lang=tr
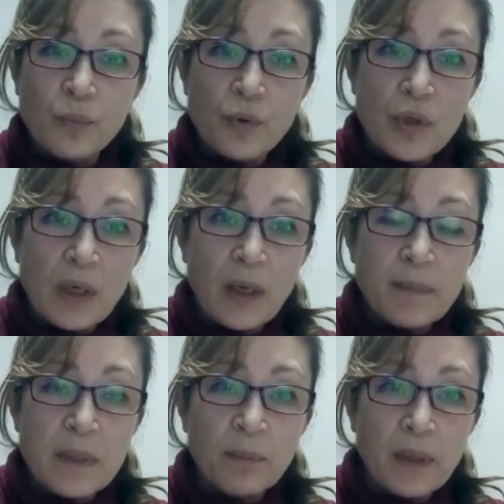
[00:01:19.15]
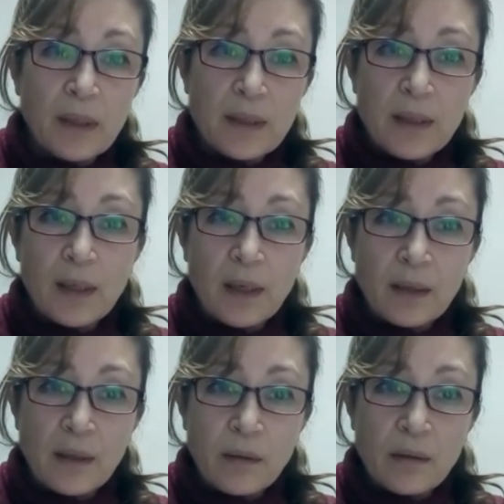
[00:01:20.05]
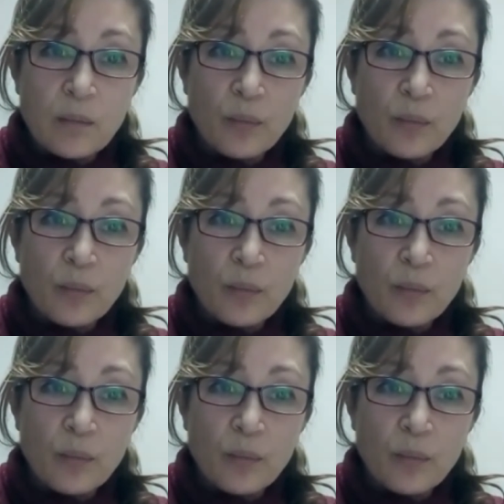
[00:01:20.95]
proje kapsamında da tekrardan